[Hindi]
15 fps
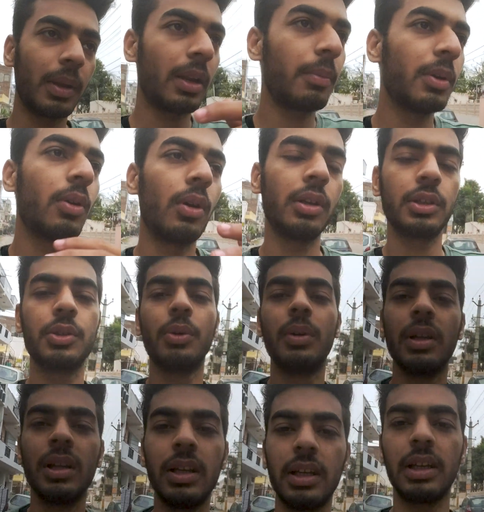मैंने अभी कॉलेज की
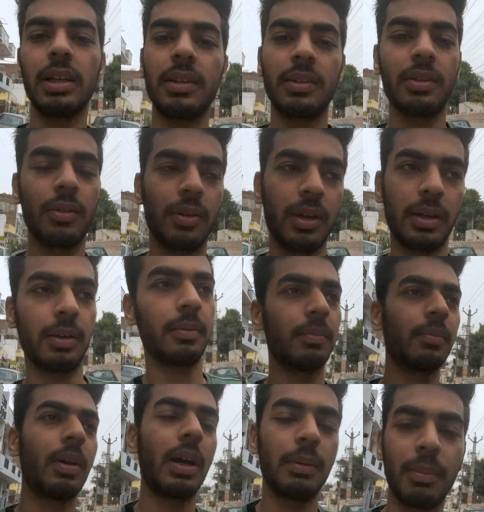छुट्टी ली है क्योंकि
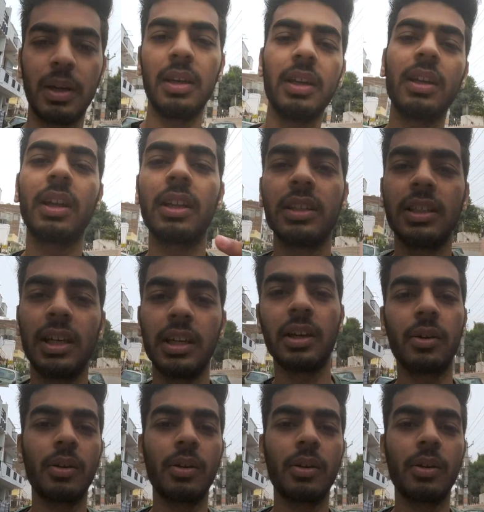आज मन नहीं कर रहा था जाने का